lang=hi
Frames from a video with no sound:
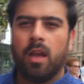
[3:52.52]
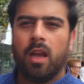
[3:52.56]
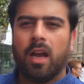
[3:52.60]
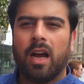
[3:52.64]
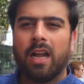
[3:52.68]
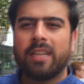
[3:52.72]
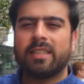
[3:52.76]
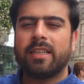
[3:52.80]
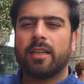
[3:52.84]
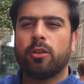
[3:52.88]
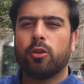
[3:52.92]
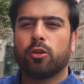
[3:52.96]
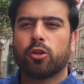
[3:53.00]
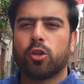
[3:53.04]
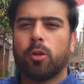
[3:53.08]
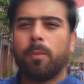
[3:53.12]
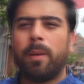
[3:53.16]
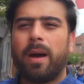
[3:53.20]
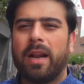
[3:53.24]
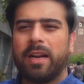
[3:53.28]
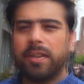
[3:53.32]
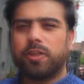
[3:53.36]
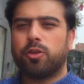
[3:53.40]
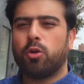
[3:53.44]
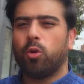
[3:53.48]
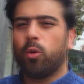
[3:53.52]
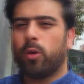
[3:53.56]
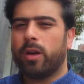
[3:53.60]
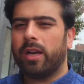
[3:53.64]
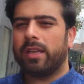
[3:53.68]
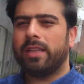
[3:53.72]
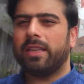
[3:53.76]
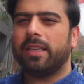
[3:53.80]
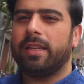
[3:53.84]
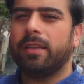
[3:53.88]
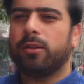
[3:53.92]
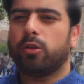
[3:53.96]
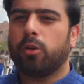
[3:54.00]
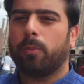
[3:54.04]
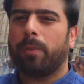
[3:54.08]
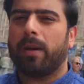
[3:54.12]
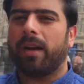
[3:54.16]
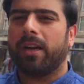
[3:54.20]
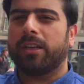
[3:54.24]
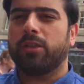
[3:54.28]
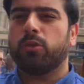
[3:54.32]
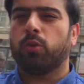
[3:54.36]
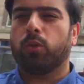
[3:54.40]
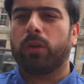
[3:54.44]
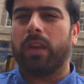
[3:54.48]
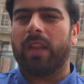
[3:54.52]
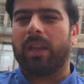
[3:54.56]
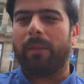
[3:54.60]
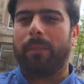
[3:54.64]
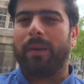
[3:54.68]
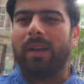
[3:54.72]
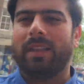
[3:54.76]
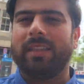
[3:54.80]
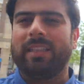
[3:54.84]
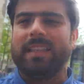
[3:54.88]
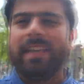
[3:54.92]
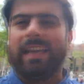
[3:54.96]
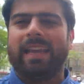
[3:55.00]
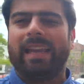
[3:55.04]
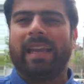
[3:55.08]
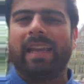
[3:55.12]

अच्छा दोस्तों बारिश रुक गई थी तो बारिश रुकने के बाद ये